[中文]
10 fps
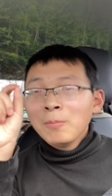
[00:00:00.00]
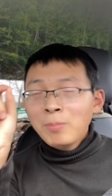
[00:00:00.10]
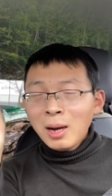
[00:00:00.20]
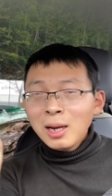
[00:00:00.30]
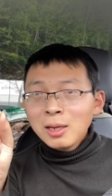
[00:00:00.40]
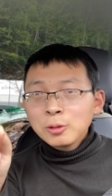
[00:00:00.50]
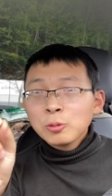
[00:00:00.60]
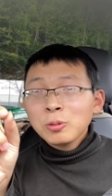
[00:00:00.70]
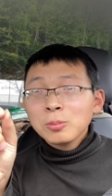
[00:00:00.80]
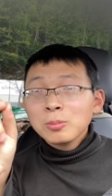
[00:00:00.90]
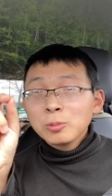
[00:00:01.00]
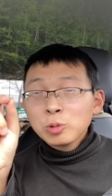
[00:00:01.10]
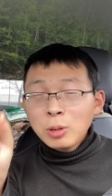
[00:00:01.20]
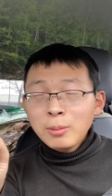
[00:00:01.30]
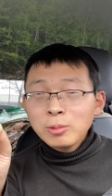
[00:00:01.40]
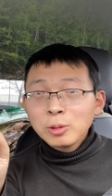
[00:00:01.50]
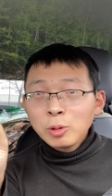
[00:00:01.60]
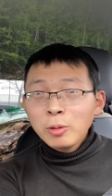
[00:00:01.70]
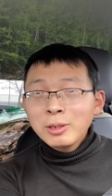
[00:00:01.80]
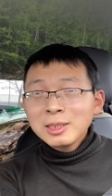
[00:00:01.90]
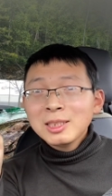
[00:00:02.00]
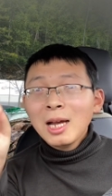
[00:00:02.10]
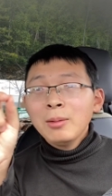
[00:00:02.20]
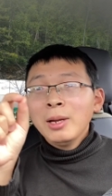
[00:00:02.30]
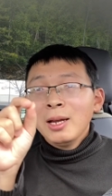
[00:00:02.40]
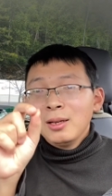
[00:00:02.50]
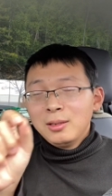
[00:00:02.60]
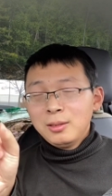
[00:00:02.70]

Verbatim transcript: 把那个川普的推文下面